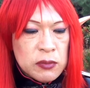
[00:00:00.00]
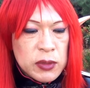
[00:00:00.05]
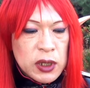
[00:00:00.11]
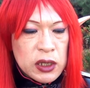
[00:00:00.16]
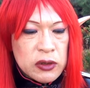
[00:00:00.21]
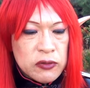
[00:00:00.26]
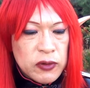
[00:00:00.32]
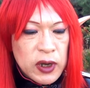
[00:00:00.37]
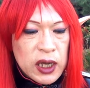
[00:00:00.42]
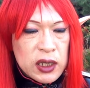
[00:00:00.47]
ま
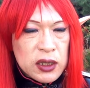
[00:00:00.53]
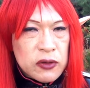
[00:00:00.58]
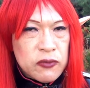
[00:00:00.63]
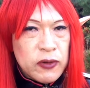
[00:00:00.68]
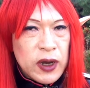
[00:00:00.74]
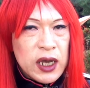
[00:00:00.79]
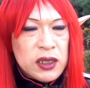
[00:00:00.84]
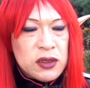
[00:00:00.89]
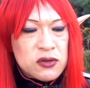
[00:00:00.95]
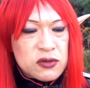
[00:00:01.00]
あ、ワイン
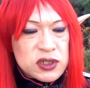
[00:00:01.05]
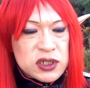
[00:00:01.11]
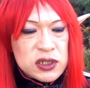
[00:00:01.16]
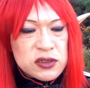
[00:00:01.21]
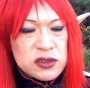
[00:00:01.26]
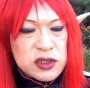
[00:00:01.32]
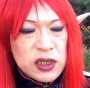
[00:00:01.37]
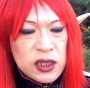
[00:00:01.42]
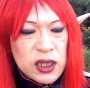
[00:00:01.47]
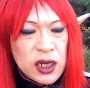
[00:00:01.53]
ワインと
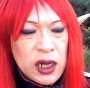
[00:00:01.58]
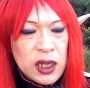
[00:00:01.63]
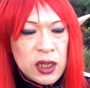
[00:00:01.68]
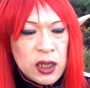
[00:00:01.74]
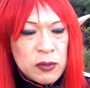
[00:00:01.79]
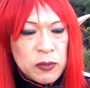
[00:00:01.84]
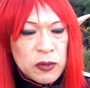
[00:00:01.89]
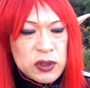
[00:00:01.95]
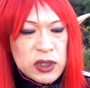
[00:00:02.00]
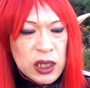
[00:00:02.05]
チーズって言った
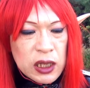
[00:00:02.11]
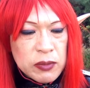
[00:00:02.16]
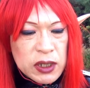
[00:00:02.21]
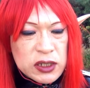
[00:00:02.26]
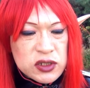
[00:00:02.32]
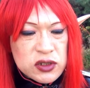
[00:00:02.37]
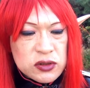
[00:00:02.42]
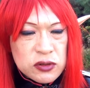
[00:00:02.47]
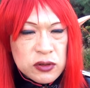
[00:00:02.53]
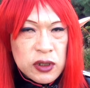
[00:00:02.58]
らもう定
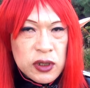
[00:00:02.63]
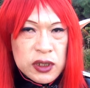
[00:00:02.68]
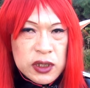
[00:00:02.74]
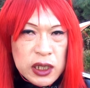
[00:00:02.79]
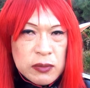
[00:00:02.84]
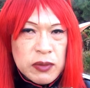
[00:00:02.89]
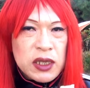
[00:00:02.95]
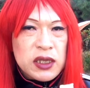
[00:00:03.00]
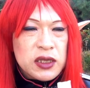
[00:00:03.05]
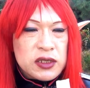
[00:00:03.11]
番中の
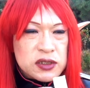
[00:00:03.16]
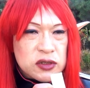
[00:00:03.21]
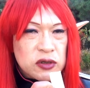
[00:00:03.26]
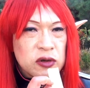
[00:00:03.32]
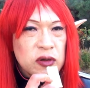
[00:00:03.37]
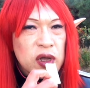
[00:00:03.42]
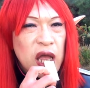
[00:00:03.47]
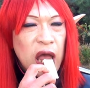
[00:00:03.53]
定番ですよい